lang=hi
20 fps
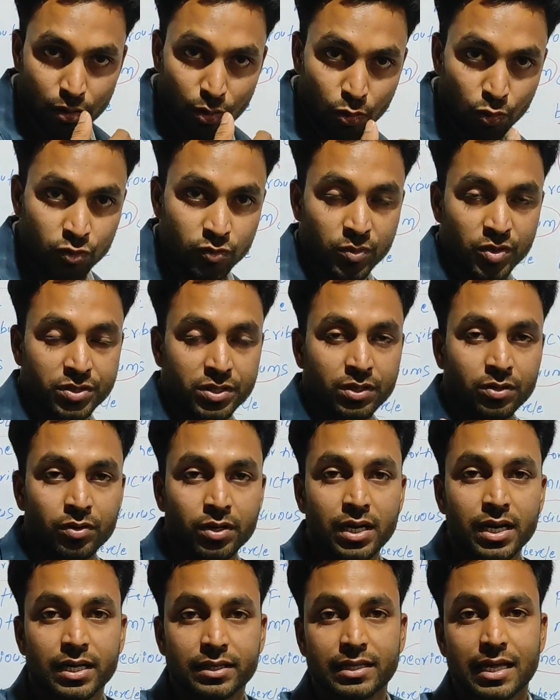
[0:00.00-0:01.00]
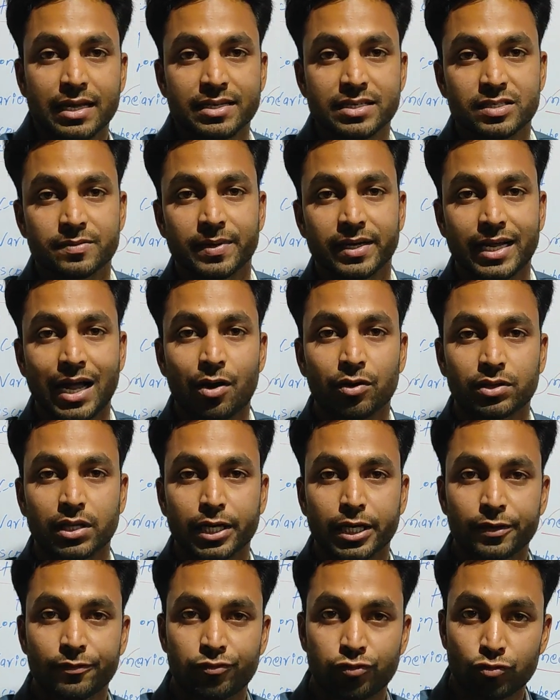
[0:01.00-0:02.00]
लूज मोशन होने लगता है जिसमें क्या होता
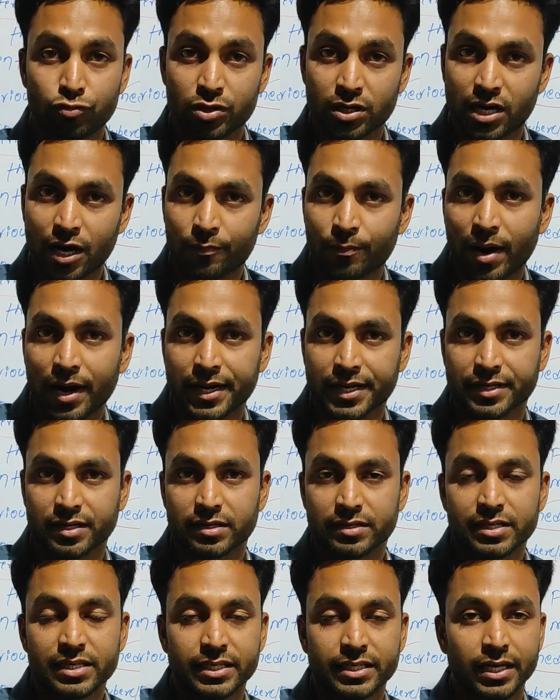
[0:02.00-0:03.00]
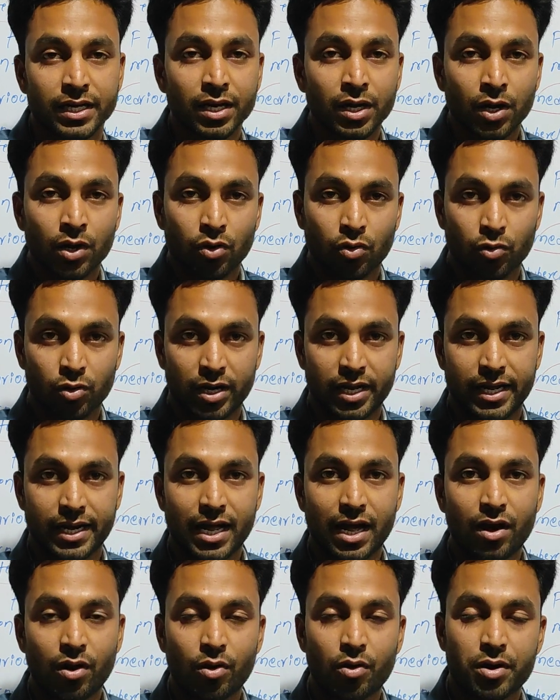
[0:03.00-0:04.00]
है कि फूड का पार्टिकल्स देखिए
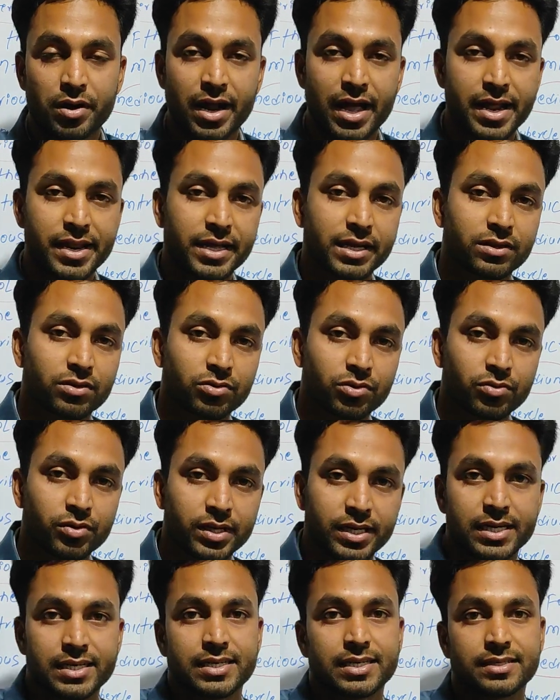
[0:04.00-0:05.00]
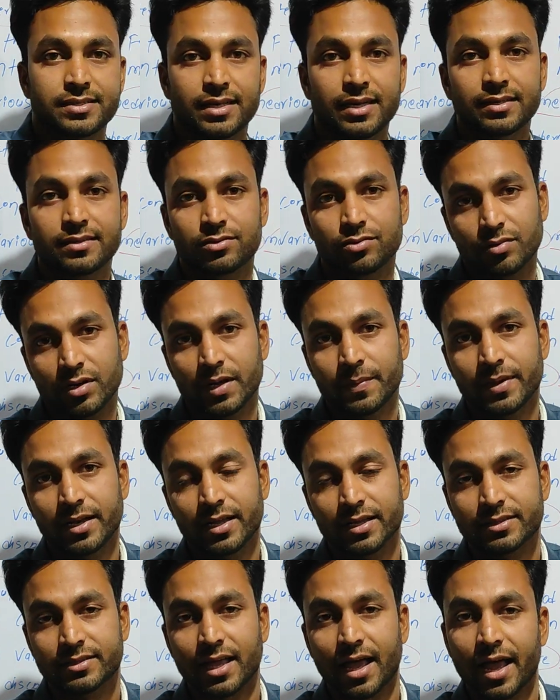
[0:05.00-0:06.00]
कोलेरा और डायरिया दोनों एक जैसा सुनने में
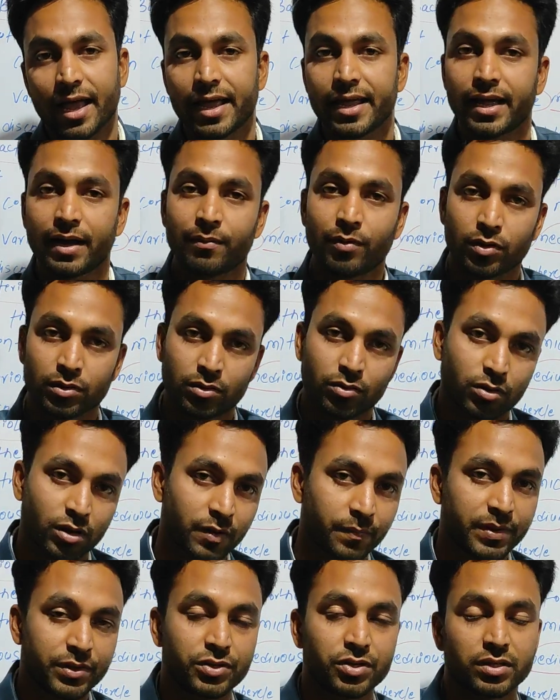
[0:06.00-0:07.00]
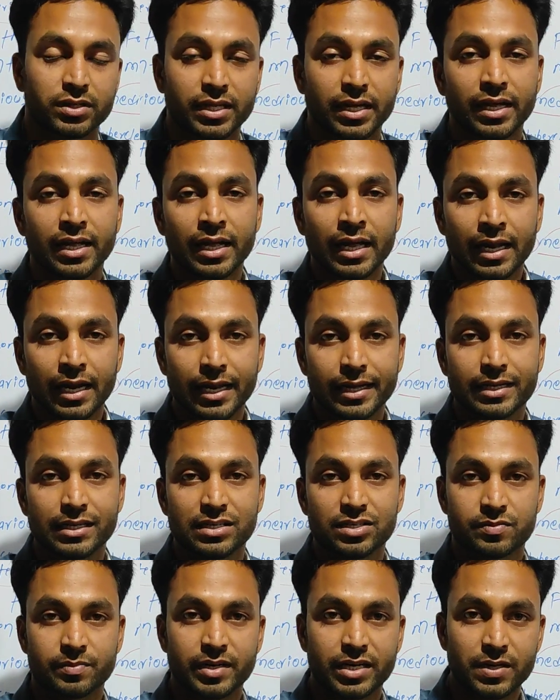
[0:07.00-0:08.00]
लगता है या बहुत लोग कन्फ्यूज होते हैं
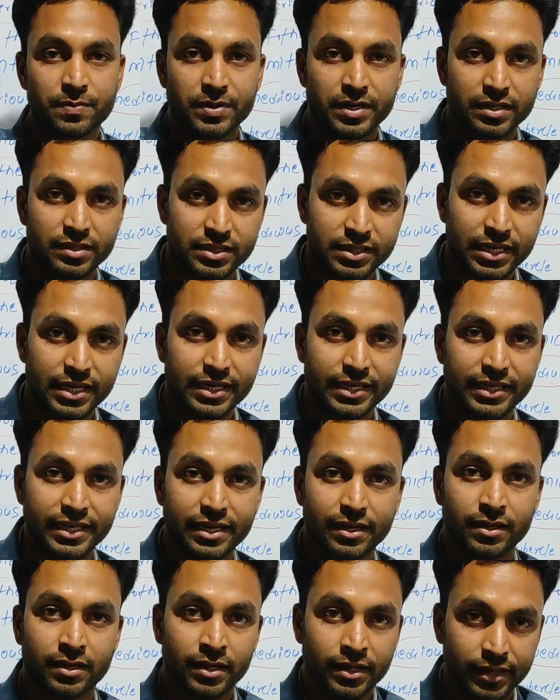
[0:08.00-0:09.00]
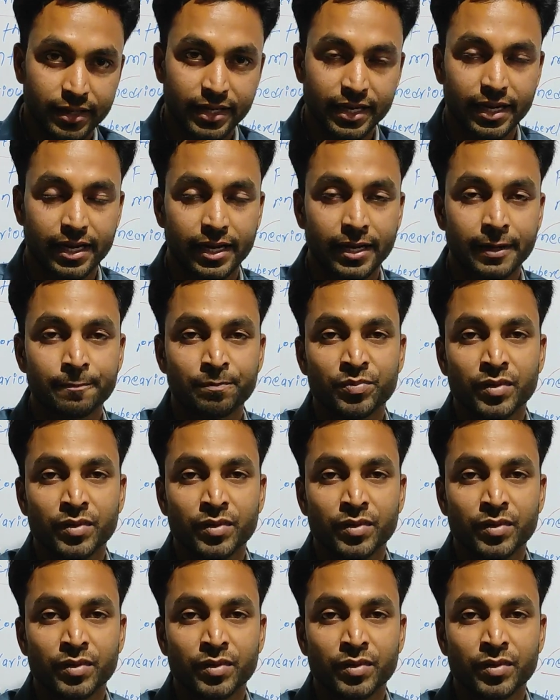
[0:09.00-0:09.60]
लेकिन इसमें डिफ्रेंशिएट ये है